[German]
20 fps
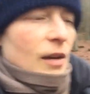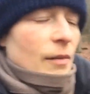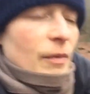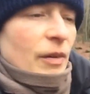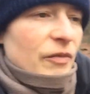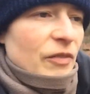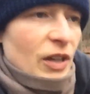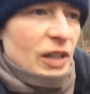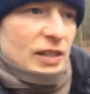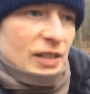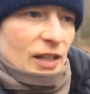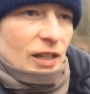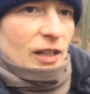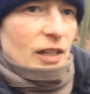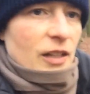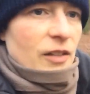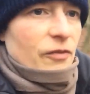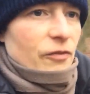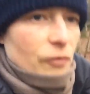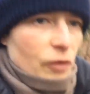Man weiß ja
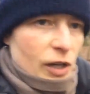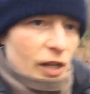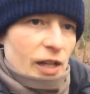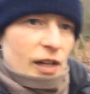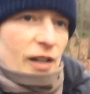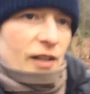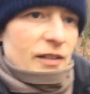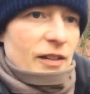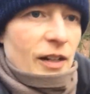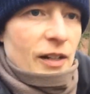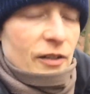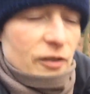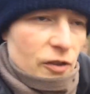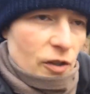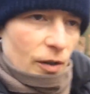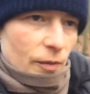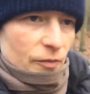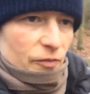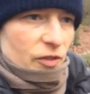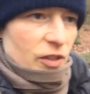nicht, woher das alles
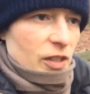kommt.